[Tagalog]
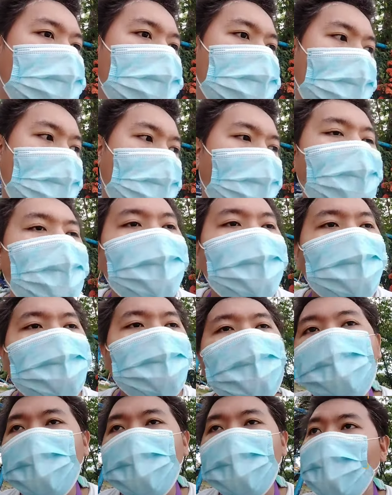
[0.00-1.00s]
pangarap
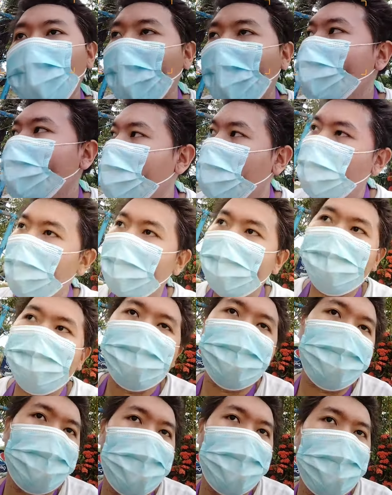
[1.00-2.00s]
na ko tong
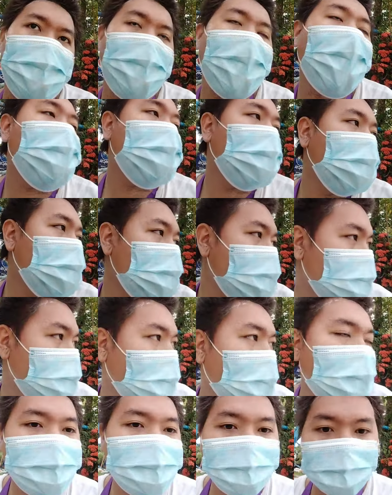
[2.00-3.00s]
2020, dagag
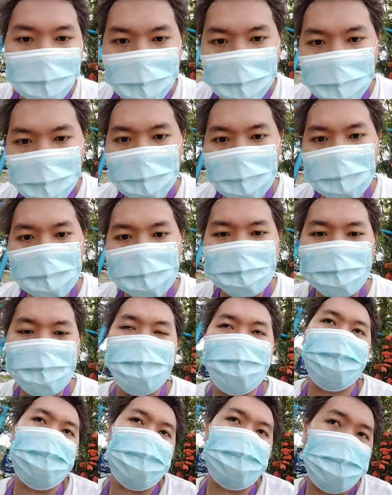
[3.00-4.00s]
postpones.
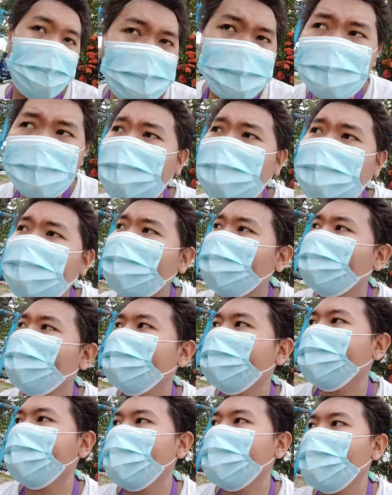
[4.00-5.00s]
Oo.
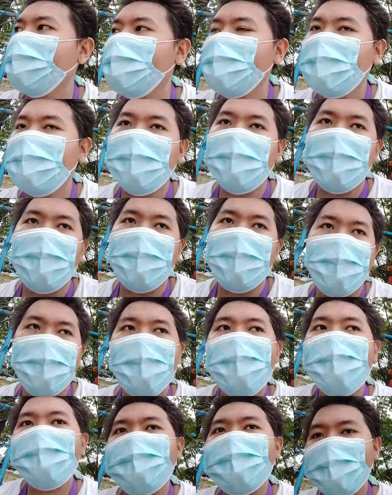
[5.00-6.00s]
And,